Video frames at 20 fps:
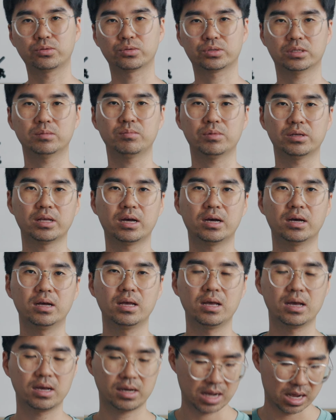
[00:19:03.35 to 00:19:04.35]
좋습니다
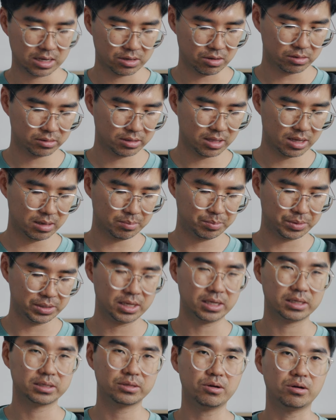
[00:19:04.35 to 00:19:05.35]
가격대에
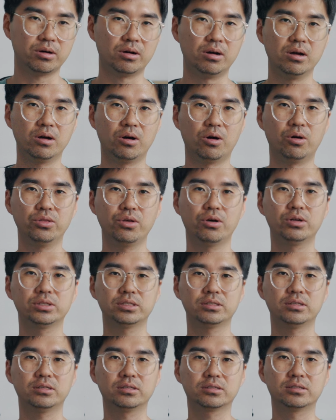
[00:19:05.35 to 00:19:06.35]
비해서
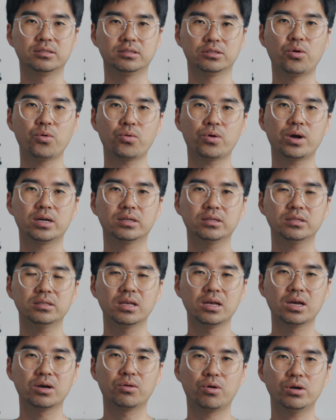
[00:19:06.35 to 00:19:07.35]
얻어지는 그 효과는
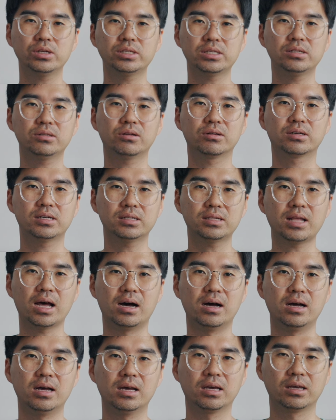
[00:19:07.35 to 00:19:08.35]
훨씬 더
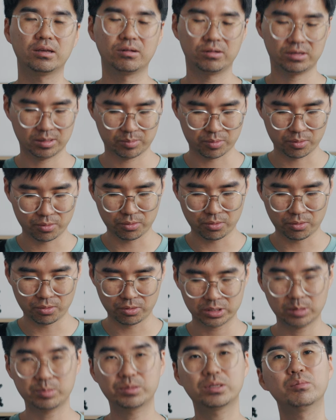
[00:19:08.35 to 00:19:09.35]
크다 이렇게
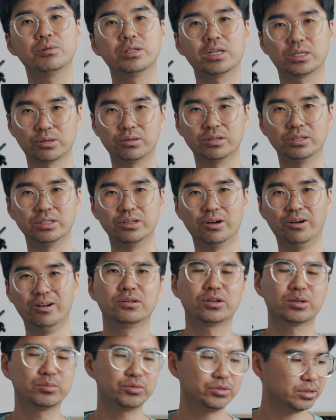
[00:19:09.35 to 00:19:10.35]
보고 싶습니다 저는요
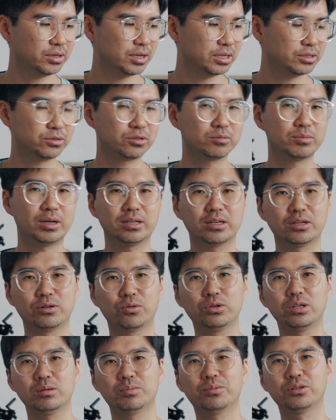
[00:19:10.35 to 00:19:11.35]
여러분들께서도 만약에
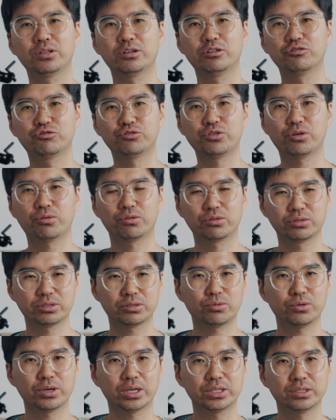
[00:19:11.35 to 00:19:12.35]
로니보디를 주력으로
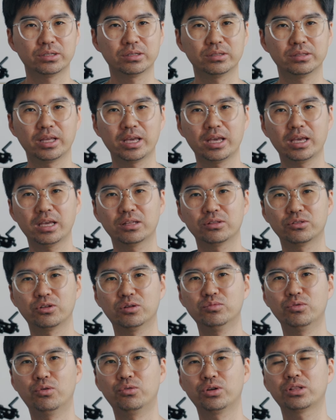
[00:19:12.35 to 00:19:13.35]
쓰고 계시는데
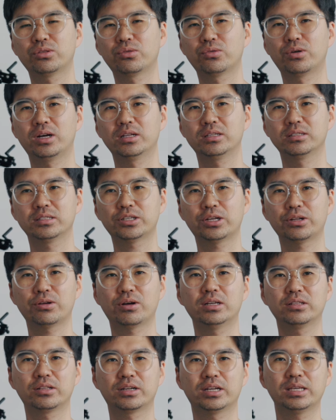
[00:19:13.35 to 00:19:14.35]
너무 오랫동안
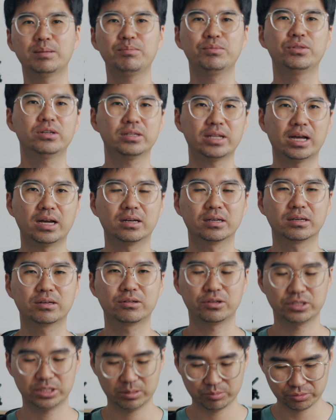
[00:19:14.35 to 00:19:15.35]
촬영하느라 힘들다
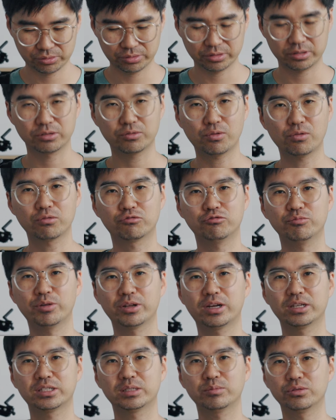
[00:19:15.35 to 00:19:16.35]
그러신 분들은 꼭
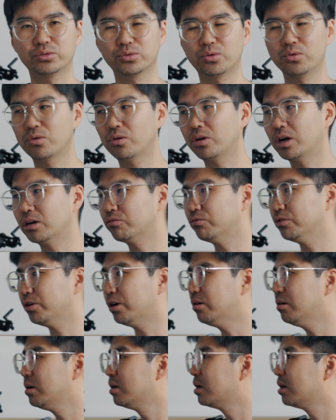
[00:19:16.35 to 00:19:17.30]
구매를 하시면 좋을 것 같고요